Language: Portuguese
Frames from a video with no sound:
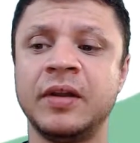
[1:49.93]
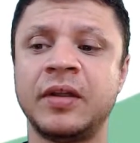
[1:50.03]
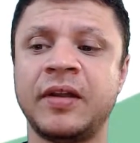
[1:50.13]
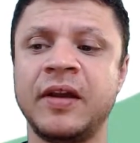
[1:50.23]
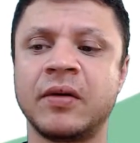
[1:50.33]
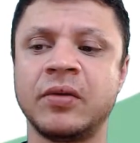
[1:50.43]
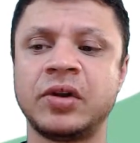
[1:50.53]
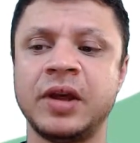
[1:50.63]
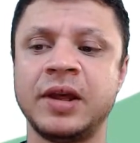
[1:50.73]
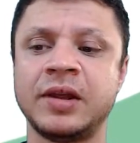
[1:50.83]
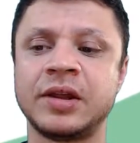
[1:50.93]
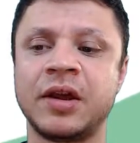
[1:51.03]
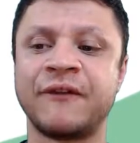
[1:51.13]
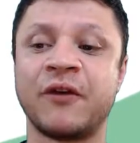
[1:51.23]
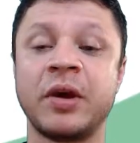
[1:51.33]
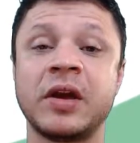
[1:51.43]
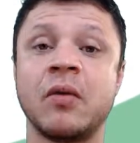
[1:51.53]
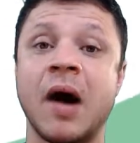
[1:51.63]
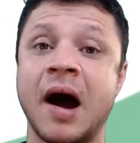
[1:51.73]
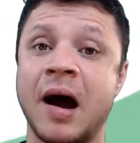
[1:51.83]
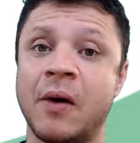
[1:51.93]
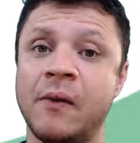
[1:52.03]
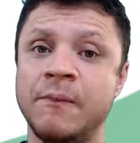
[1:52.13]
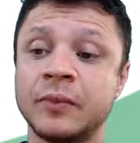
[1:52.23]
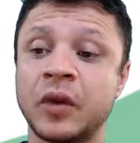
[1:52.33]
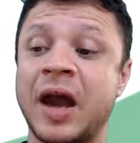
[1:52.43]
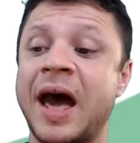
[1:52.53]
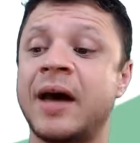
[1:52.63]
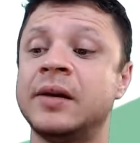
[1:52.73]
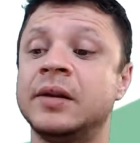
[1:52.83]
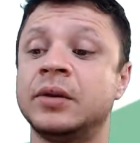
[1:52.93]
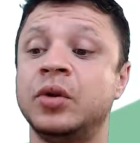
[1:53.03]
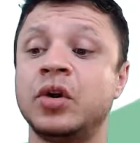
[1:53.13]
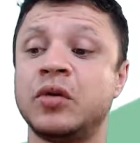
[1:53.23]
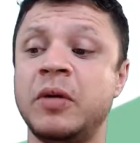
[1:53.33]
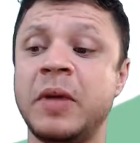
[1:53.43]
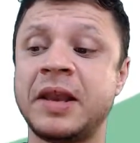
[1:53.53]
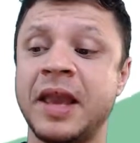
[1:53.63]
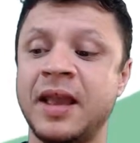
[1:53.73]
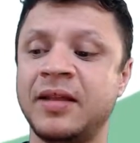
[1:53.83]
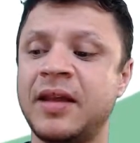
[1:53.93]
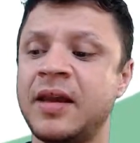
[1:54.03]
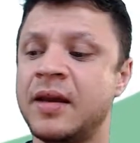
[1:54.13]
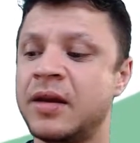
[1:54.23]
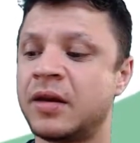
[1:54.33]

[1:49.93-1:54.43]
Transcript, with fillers: 5x, que foi igual a 2015,